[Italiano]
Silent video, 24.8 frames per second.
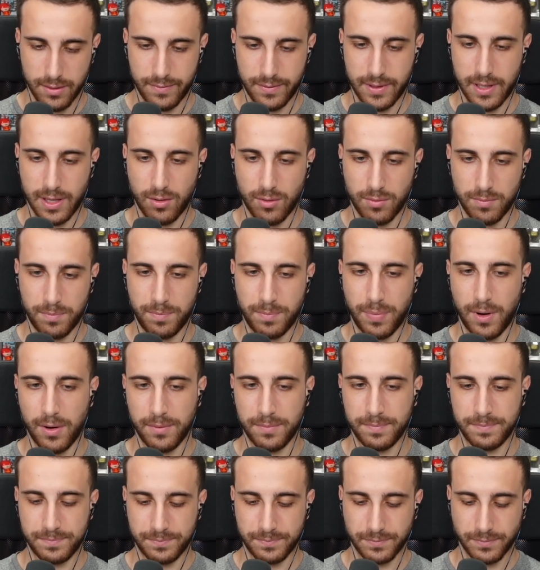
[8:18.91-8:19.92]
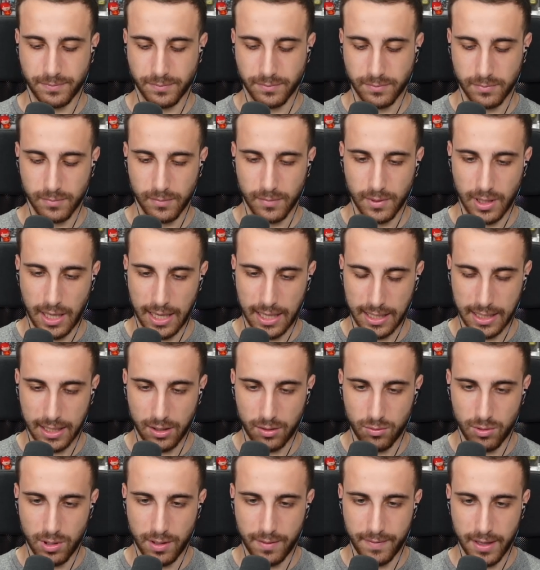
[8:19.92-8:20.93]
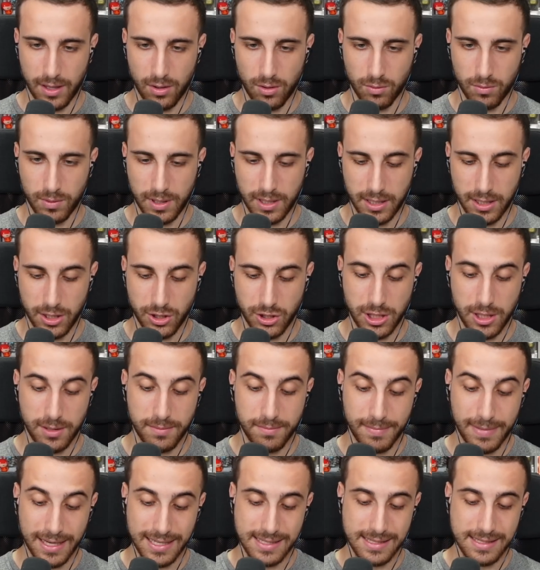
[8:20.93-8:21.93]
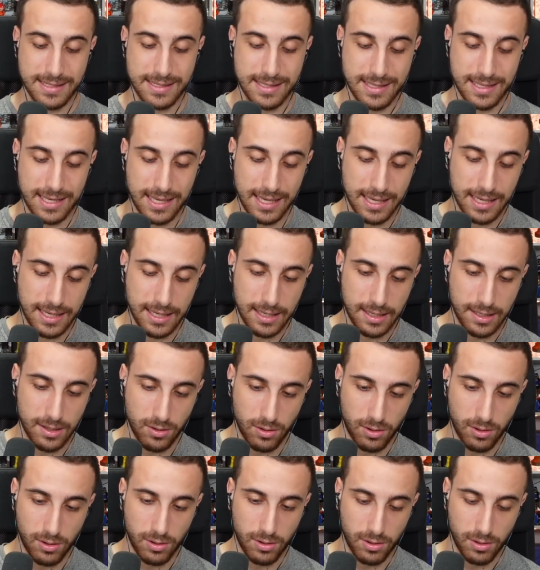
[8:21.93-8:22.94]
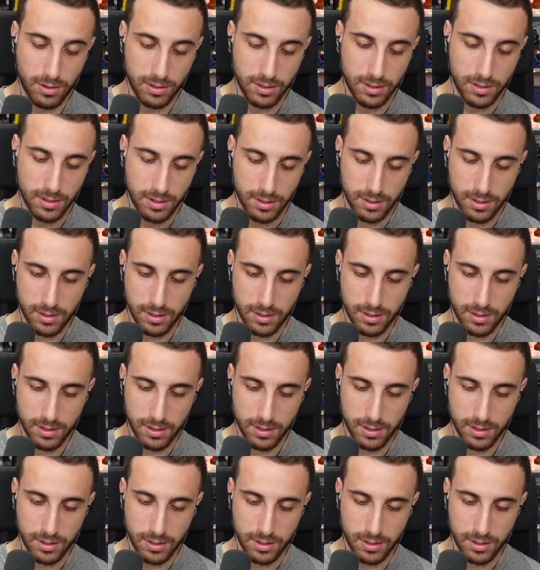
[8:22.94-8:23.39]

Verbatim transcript: Vediamo un po'. Anche lui livello 15, mastino.